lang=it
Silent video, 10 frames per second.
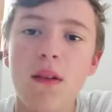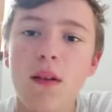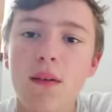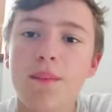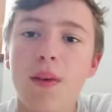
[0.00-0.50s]

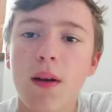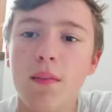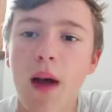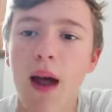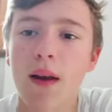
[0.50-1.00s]
eh, per
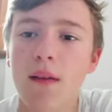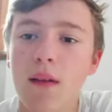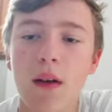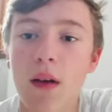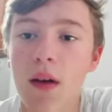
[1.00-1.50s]
mano
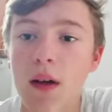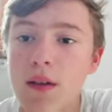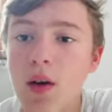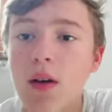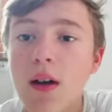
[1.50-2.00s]

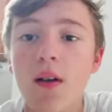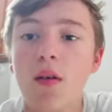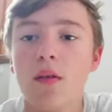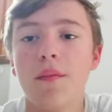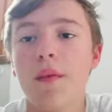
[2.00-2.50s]

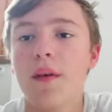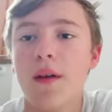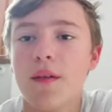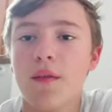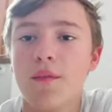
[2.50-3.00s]
Sonego è
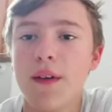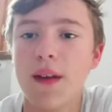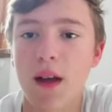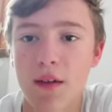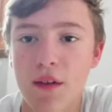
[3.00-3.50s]
una
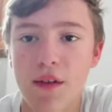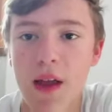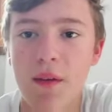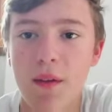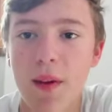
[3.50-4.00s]
sconfitta che ci
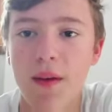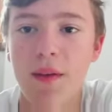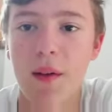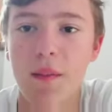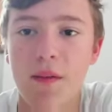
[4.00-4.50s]
stava,
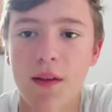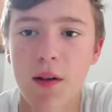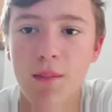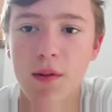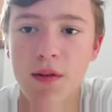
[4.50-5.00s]
penso che abbia
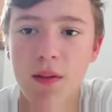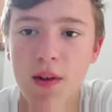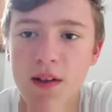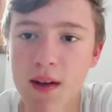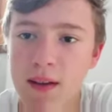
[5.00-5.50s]
fatto il
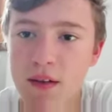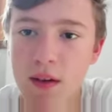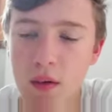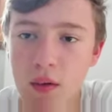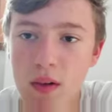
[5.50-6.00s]
possibile,
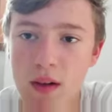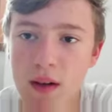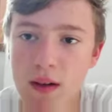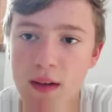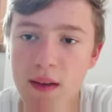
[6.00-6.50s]

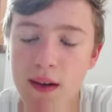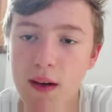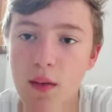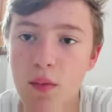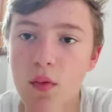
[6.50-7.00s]

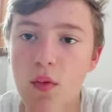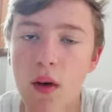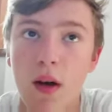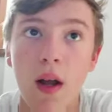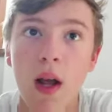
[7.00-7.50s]
7-5-6-3-6-3
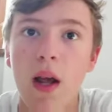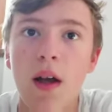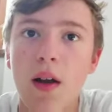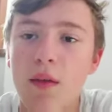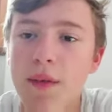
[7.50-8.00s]
comunque,
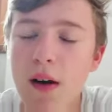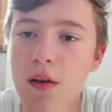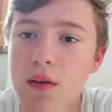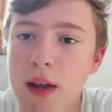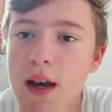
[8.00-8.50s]
far
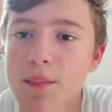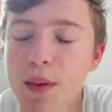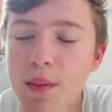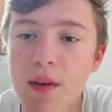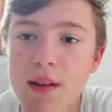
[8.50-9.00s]
lottare il
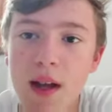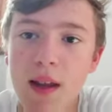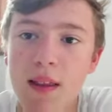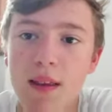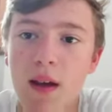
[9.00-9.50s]
primo
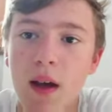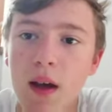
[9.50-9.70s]
set